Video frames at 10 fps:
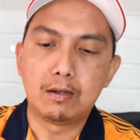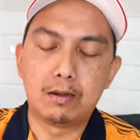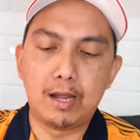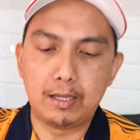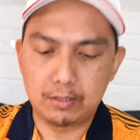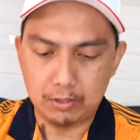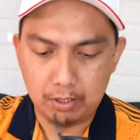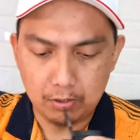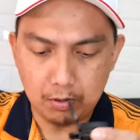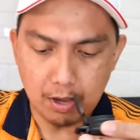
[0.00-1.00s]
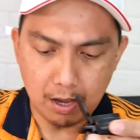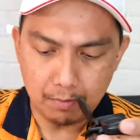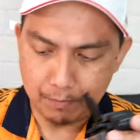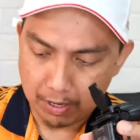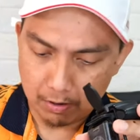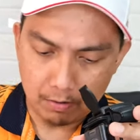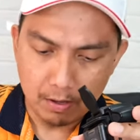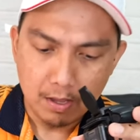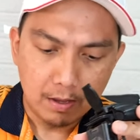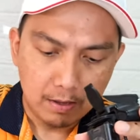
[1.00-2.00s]
Alright? So ito ang pero
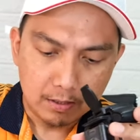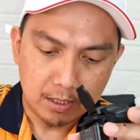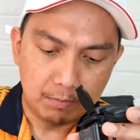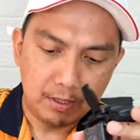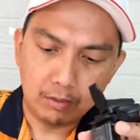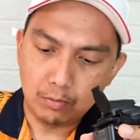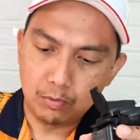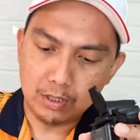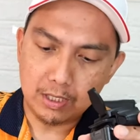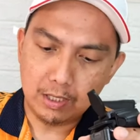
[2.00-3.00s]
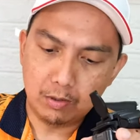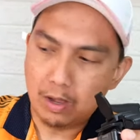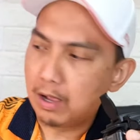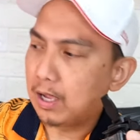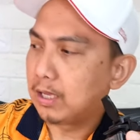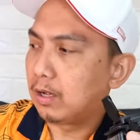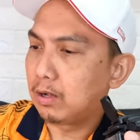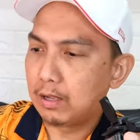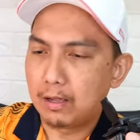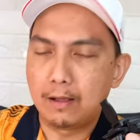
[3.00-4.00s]
sabihin ko muna sa inyo ang kanyang
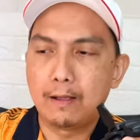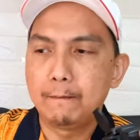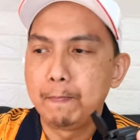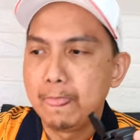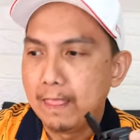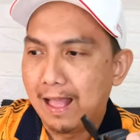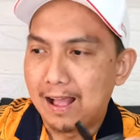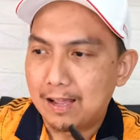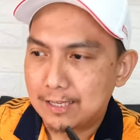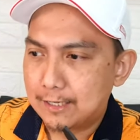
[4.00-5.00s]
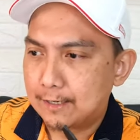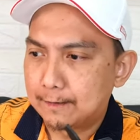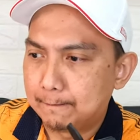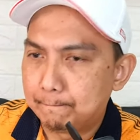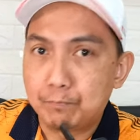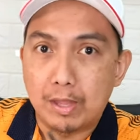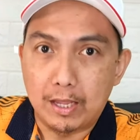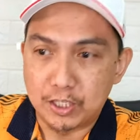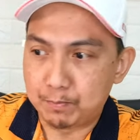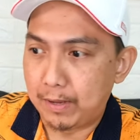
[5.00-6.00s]
uh, ang kanyang
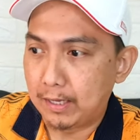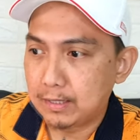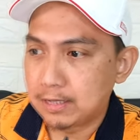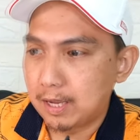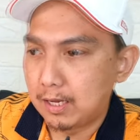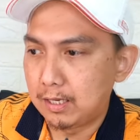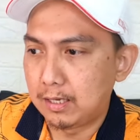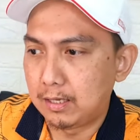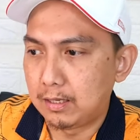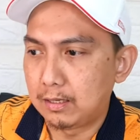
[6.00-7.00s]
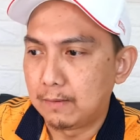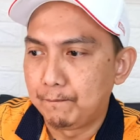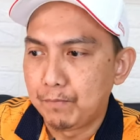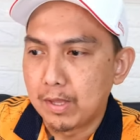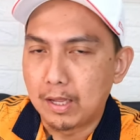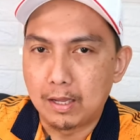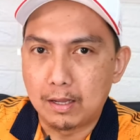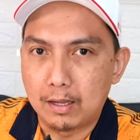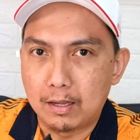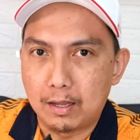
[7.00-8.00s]
specs. Ang specs niya ay
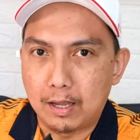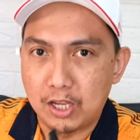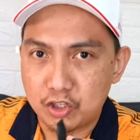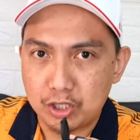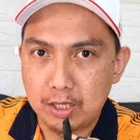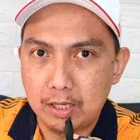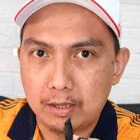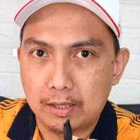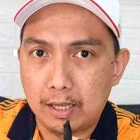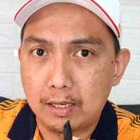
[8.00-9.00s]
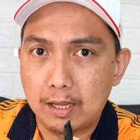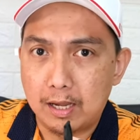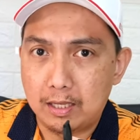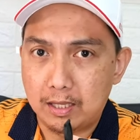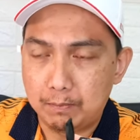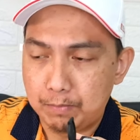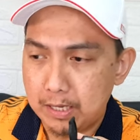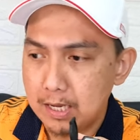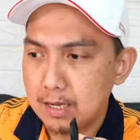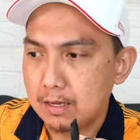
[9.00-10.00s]
uh, HD
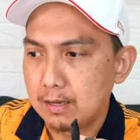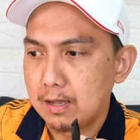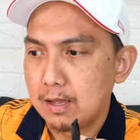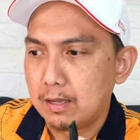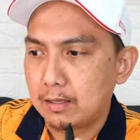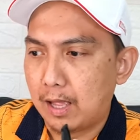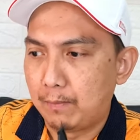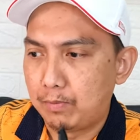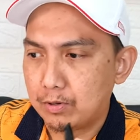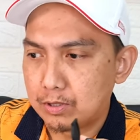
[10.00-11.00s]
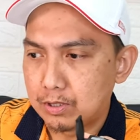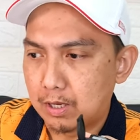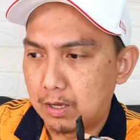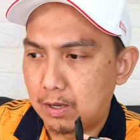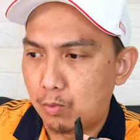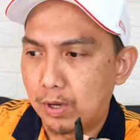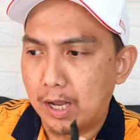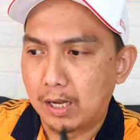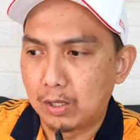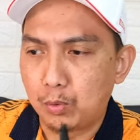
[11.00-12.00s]
1080p tapos uh, ah,
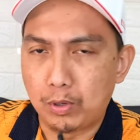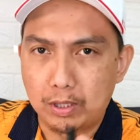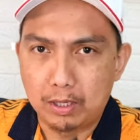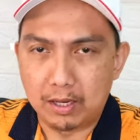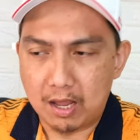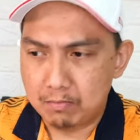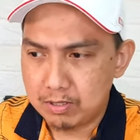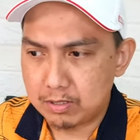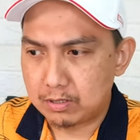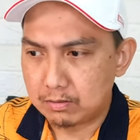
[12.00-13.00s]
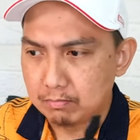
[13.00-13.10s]
120 grams.